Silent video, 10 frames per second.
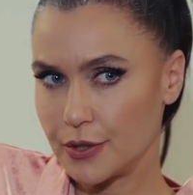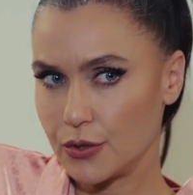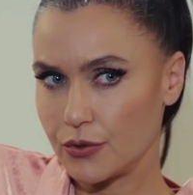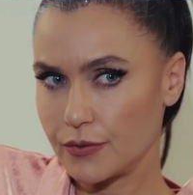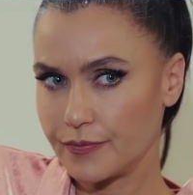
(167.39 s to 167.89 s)

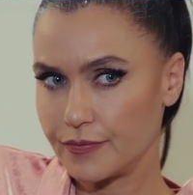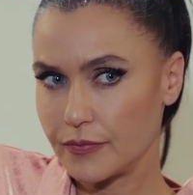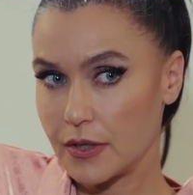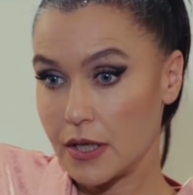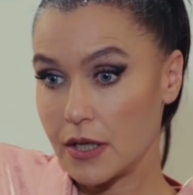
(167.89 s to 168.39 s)
biliyor.
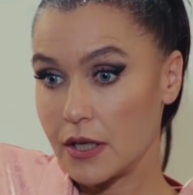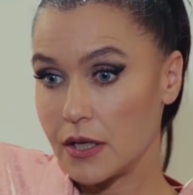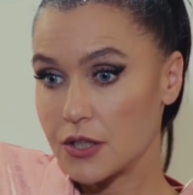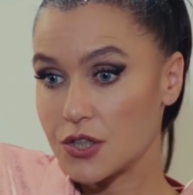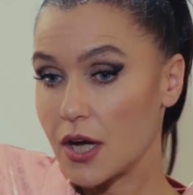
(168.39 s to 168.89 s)

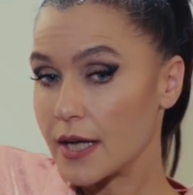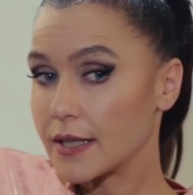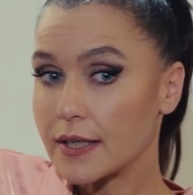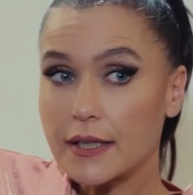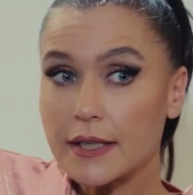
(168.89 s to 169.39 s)

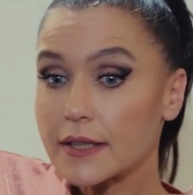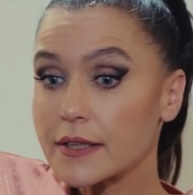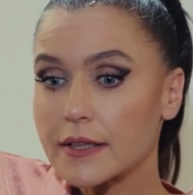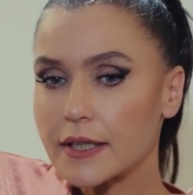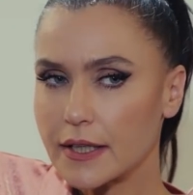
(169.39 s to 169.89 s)
Şahika hele
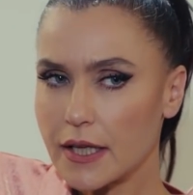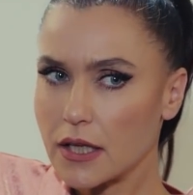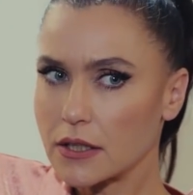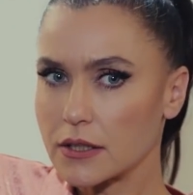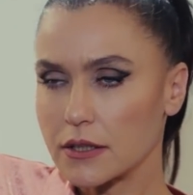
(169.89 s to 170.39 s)
yanındayken.